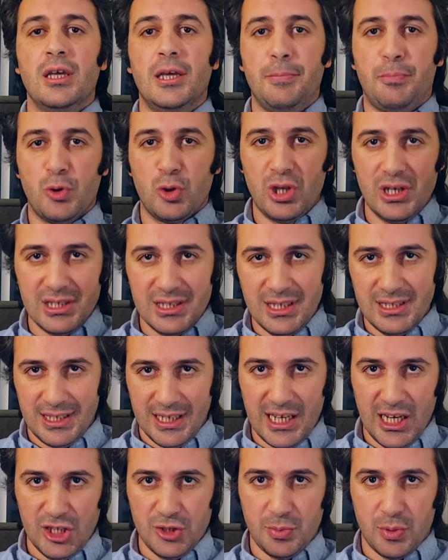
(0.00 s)

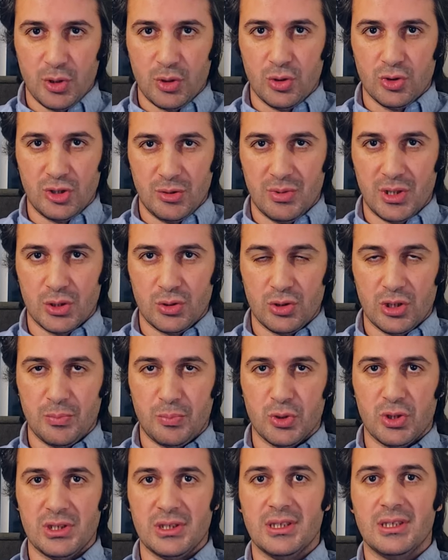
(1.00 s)
hipotezlerinize geçmeden önce biraz sonra
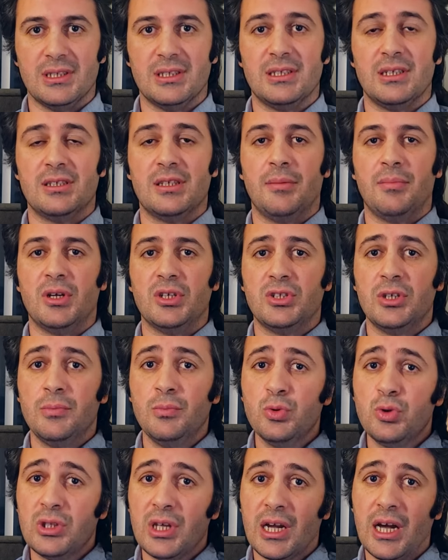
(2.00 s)
hipotez analizlerinden
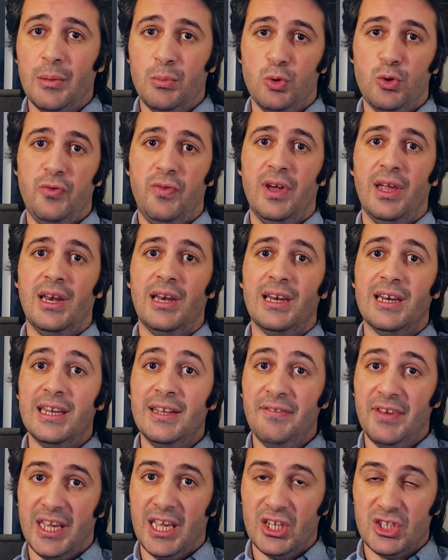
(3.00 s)
bahsedeceğim. Mutlaka bu
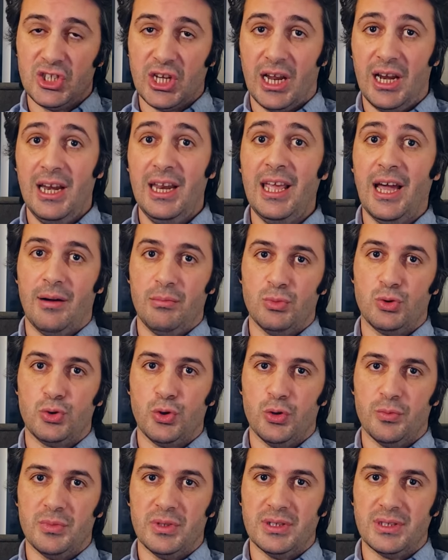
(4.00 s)
güvenilirliği ve geçerliliği yapmış
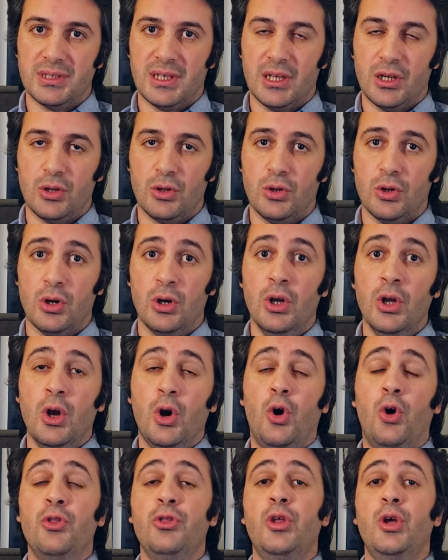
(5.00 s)
olmanız gerekiyor.
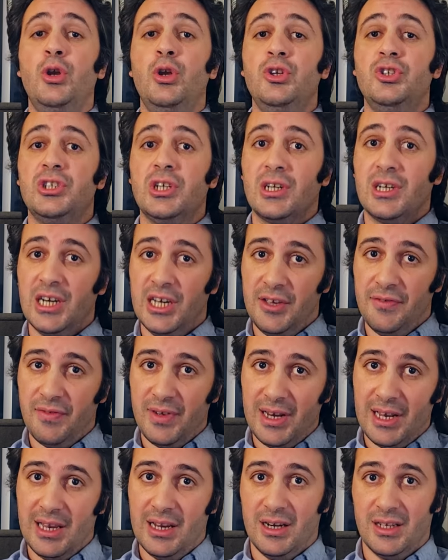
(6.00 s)
Ondan önce kayıp
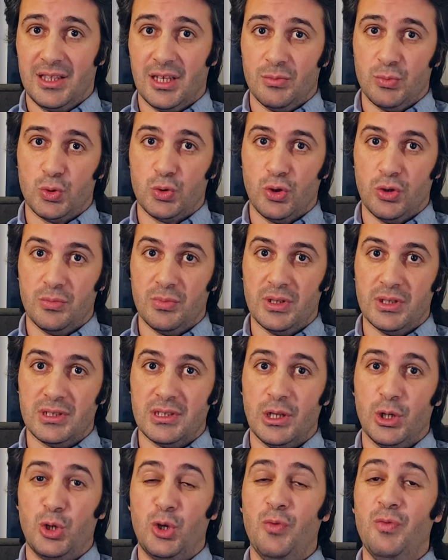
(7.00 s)
veriler atamış
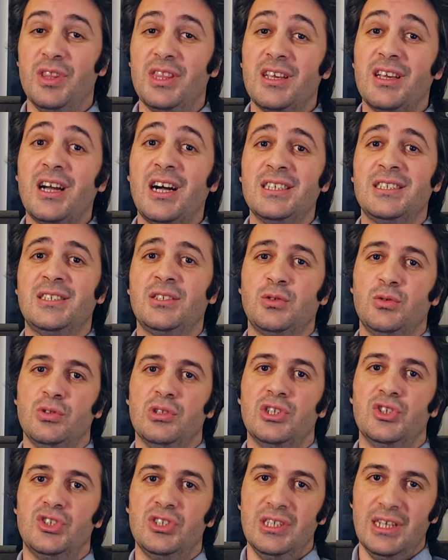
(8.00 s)
olmanız gerekiyor ve dikkatsiz
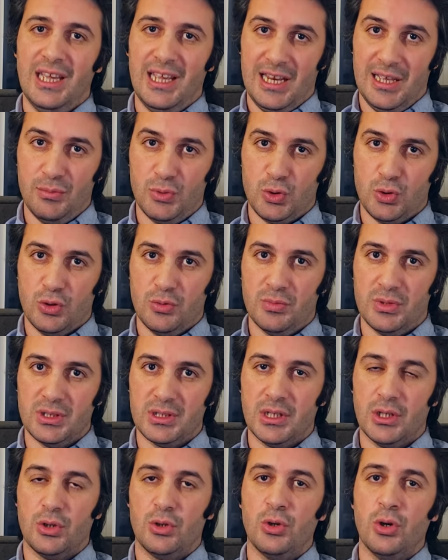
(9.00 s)
kullanıcıları elemiş
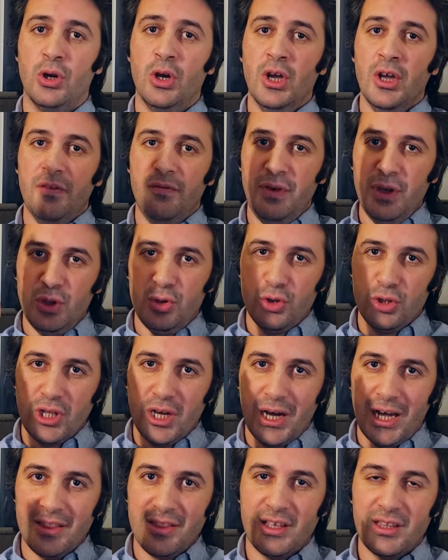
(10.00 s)
olmanız gerekiyor.
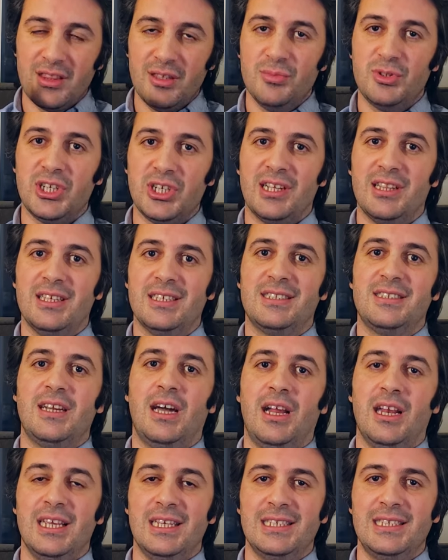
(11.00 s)
Videoda anlattığım şekilde
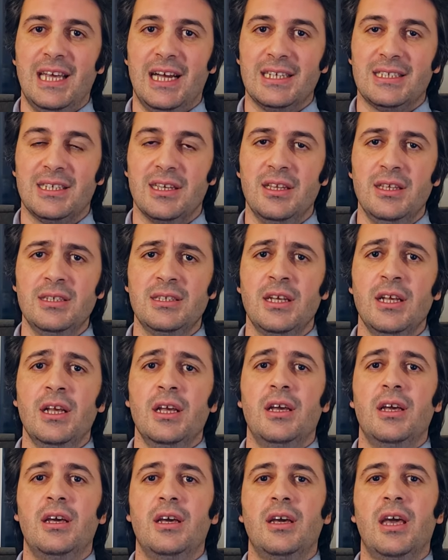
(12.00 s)
sırayla izlerseniz
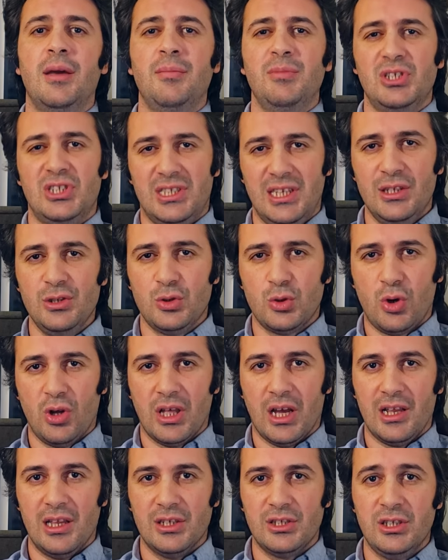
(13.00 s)
e, hem işleriniz
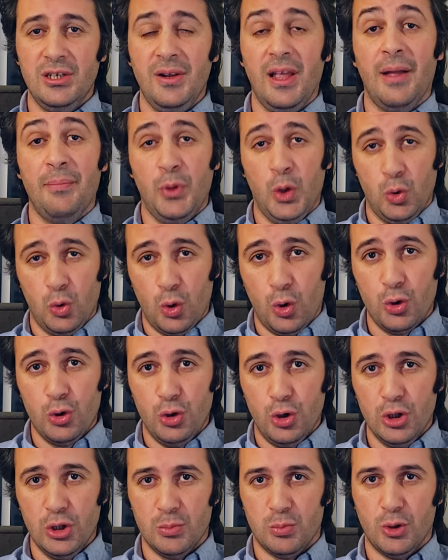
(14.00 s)
kolaylaşır hem de doğru
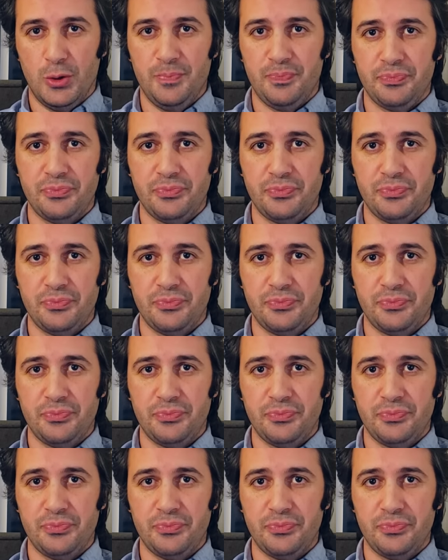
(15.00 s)
yolu bu.